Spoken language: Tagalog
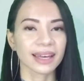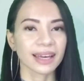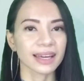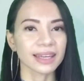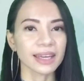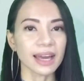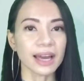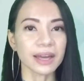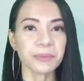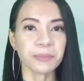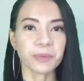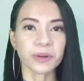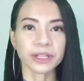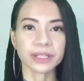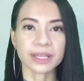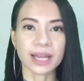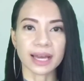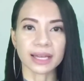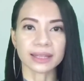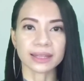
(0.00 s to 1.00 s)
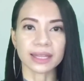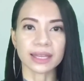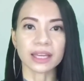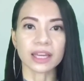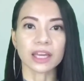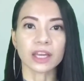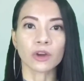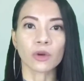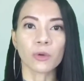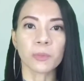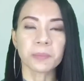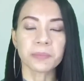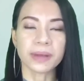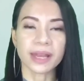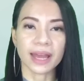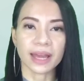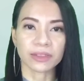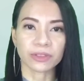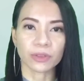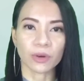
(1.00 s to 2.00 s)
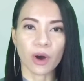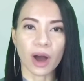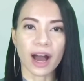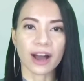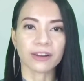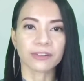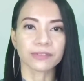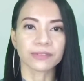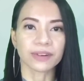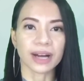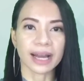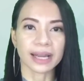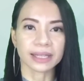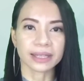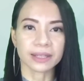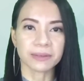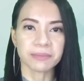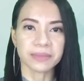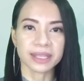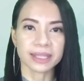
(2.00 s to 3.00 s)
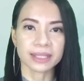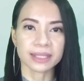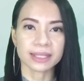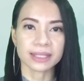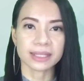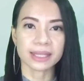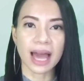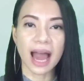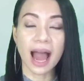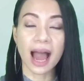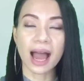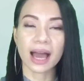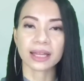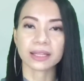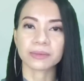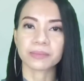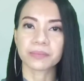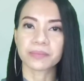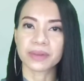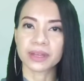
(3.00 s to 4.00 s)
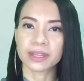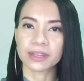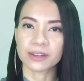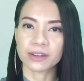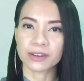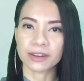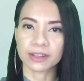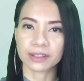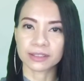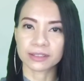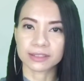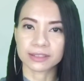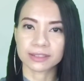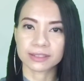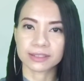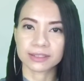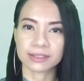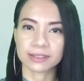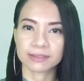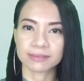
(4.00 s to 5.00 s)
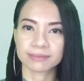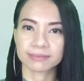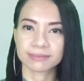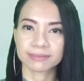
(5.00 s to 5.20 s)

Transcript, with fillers: Kaya importanteng ikumpleto ang vitamins at minerals.